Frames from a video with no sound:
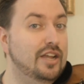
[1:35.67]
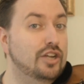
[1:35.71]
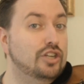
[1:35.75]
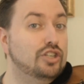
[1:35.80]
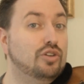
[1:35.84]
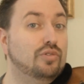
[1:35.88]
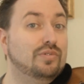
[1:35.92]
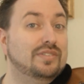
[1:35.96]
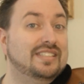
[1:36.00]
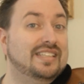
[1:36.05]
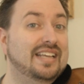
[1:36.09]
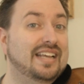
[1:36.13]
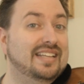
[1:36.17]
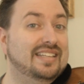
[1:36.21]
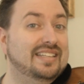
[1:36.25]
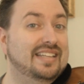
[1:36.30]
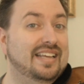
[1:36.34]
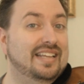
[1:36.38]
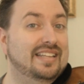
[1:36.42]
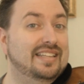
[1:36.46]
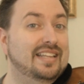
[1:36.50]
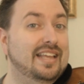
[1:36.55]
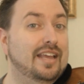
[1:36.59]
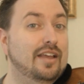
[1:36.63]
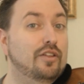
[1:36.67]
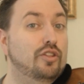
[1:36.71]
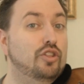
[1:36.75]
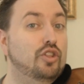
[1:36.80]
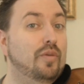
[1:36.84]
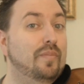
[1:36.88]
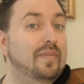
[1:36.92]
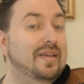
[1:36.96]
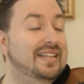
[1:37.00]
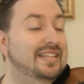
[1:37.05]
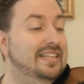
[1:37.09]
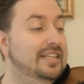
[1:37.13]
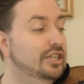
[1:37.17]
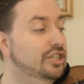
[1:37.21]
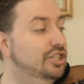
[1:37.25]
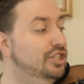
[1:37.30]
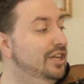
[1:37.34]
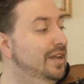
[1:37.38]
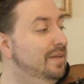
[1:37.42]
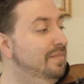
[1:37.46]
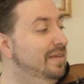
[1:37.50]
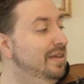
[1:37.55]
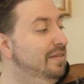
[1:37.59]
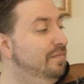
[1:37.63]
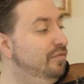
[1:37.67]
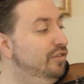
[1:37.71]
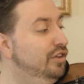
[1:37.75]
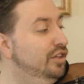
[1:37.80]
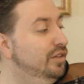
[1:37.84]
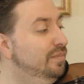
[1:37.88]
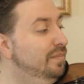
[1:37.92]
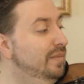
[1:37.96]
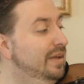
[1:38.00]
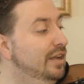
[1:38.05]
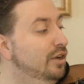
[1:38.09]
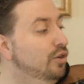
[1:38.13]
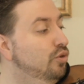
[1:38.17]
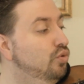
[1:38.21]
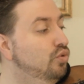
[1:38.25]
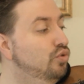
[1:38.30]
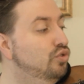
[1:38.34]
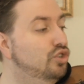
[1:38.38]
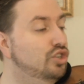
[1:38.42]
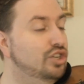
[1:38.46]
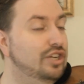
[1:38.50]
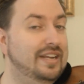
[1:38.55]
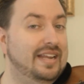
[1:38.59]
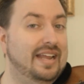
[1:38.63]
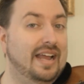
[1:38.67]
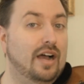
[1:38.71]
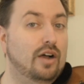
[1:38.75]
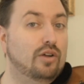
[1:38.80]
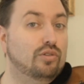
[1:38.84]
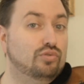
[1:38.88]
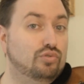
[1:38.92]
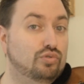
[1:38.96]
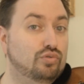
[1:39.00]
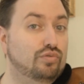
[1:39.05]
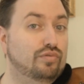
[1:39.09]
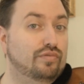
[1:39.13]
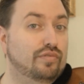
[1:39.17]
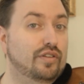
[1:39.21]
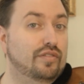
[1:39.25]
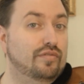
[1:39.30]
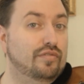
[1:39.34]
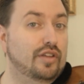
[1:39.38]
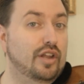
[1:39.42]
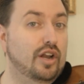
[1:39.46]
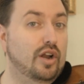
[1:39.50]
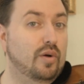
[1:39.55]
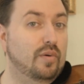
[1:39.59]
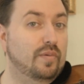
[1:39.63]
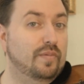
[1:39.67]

Chose certaine, ne mettez jamais votre main couchée en dessous de votre violon.